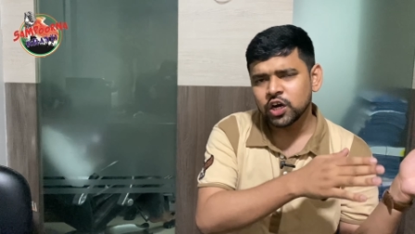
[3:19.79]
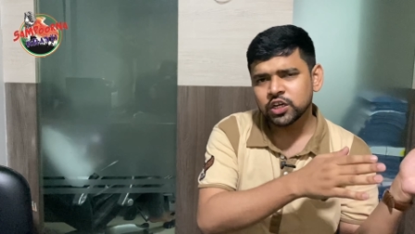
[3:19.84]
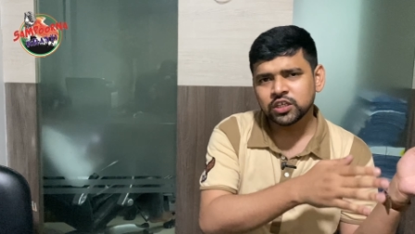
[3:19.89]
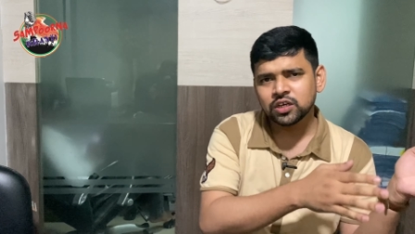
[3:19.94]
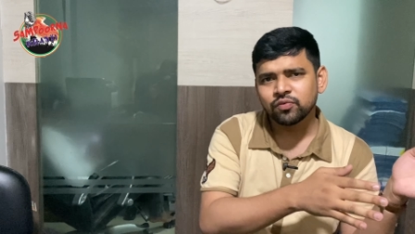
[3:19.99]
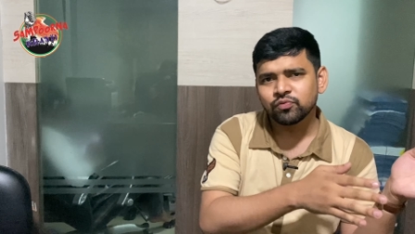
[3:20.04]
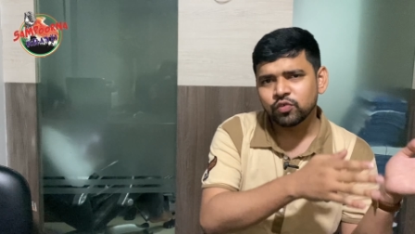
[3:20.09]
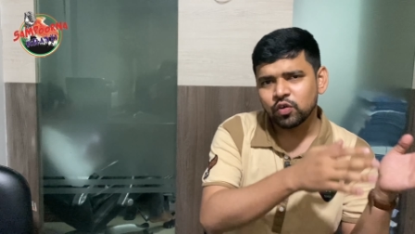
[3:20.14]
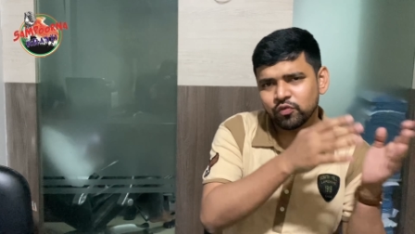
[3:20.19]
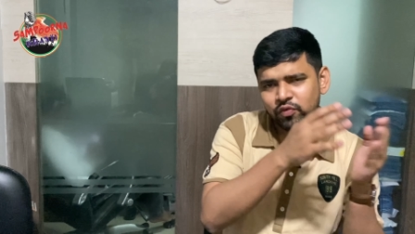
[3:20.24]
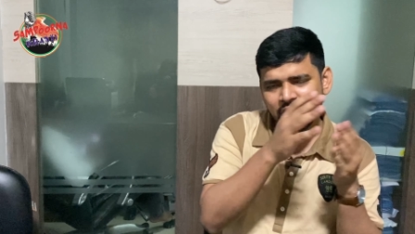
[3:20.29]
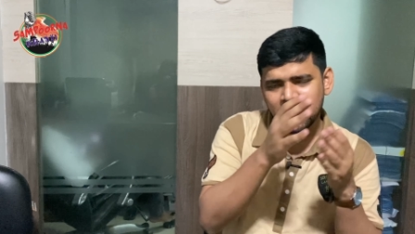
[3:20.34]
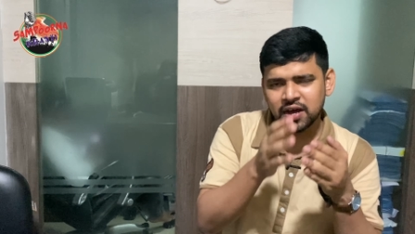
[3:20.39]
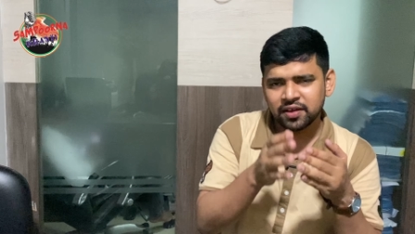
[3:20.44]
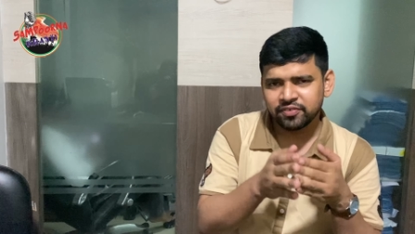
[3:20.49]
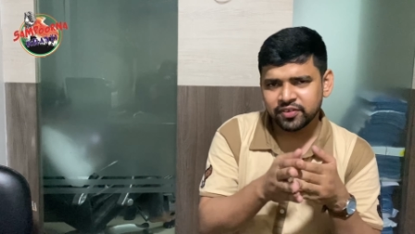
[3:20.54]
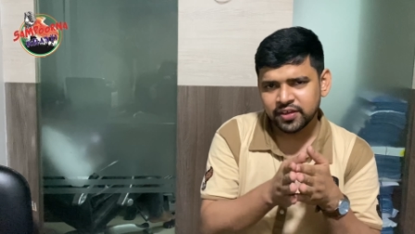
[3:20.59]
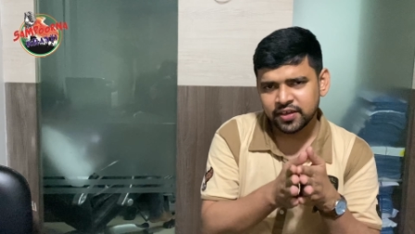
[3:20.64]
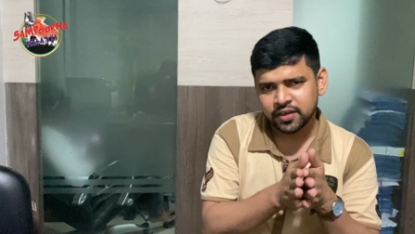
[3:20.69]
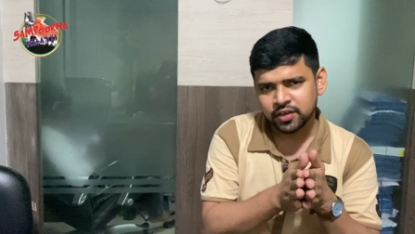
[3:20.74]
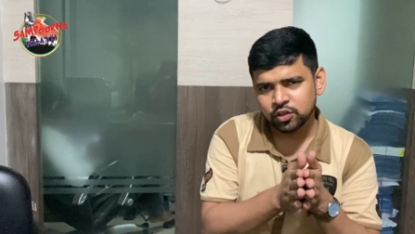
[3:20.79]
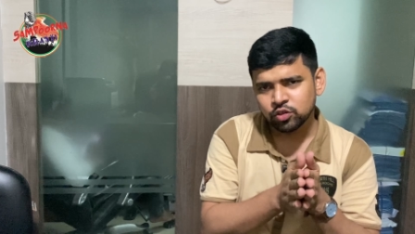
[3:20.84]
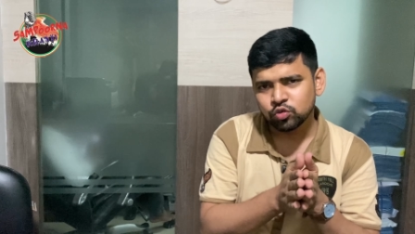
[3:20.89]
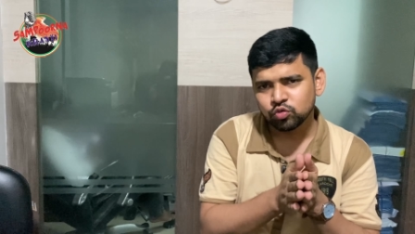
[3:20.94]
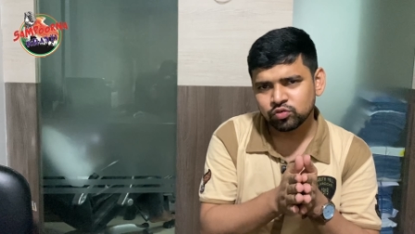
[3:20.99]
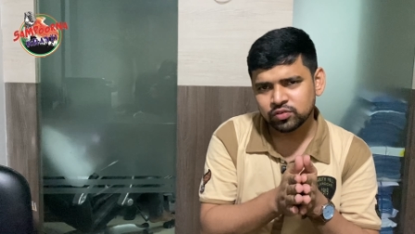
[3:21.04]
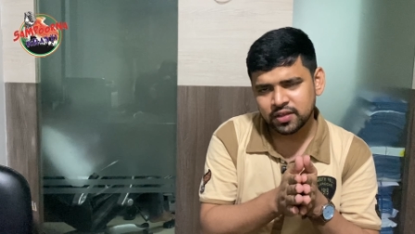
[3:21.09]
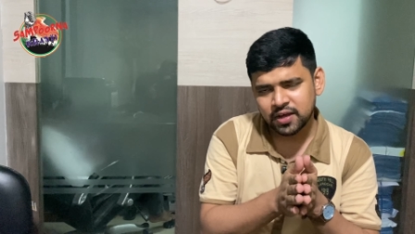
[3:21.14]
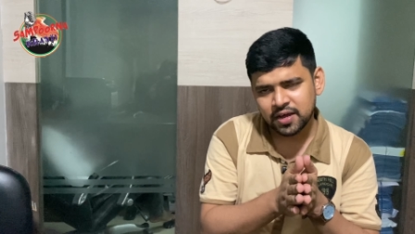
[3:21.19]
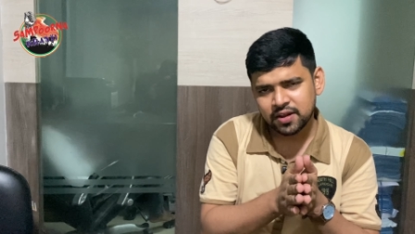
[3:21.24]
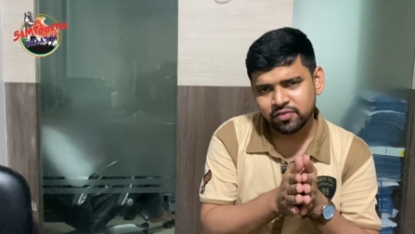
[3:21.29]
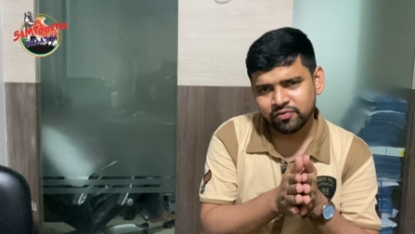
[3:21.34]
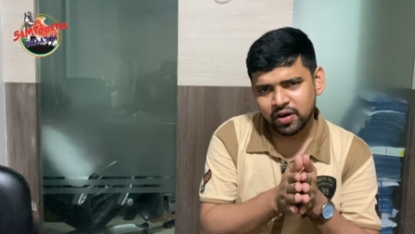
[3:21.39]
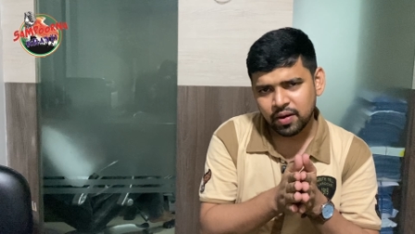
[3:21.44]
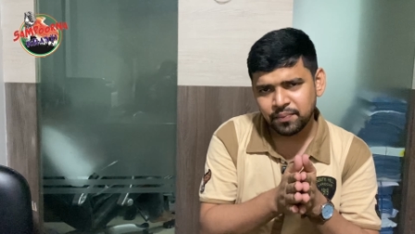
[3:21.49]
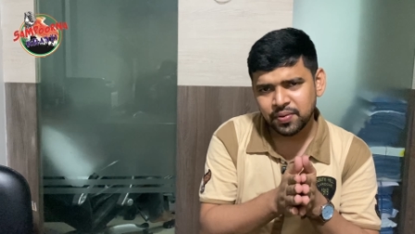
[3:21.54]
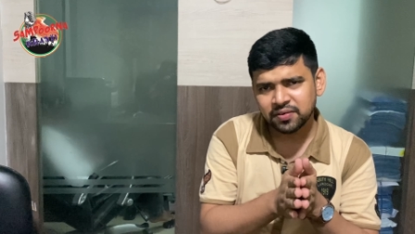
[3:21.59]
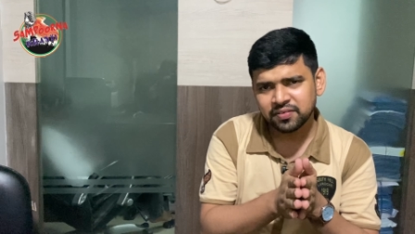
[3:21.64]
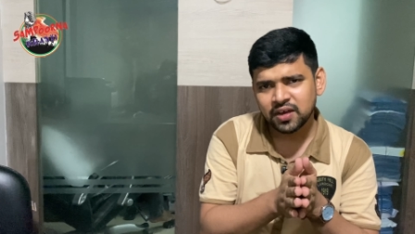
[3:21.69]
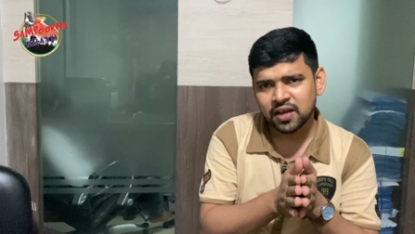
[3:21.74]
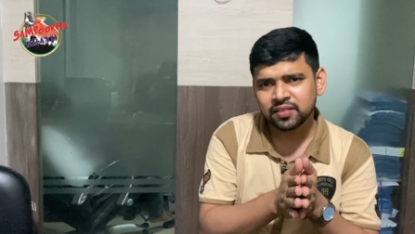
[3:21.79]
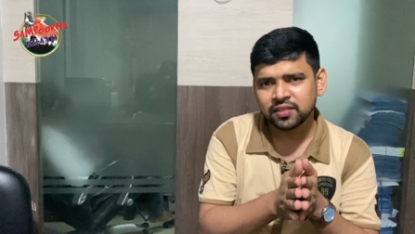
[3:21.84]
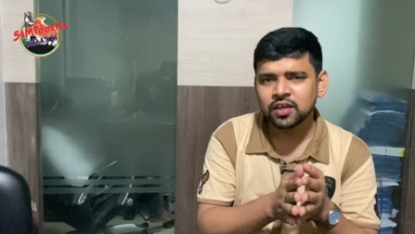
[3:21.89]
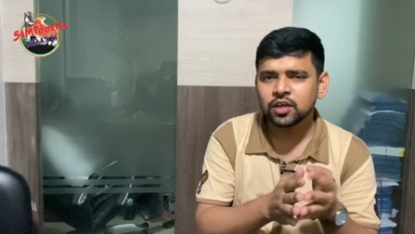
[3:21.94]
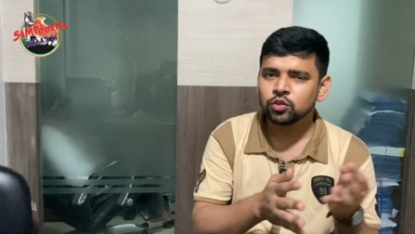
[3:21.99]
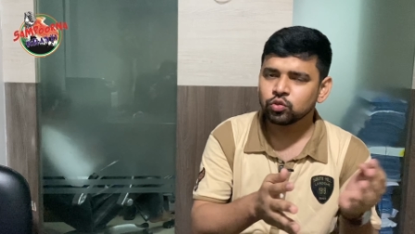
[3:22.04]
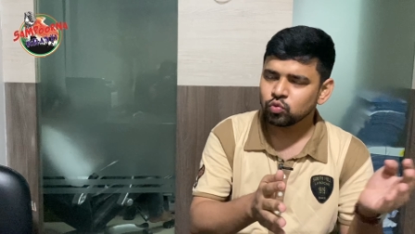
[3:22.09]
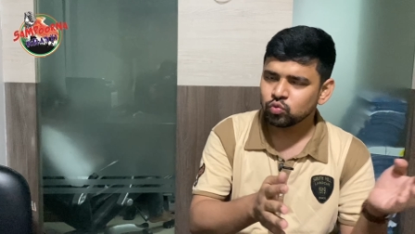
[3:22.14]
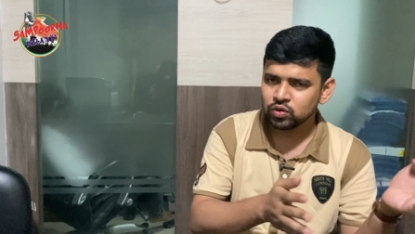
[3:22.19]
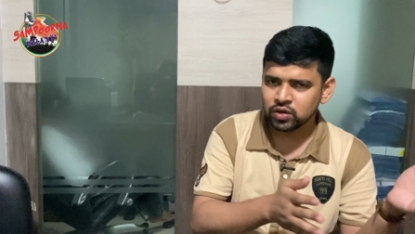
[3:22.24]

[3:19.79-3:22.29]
और जब वो वहाँ से हिंदुस्तान वापस आते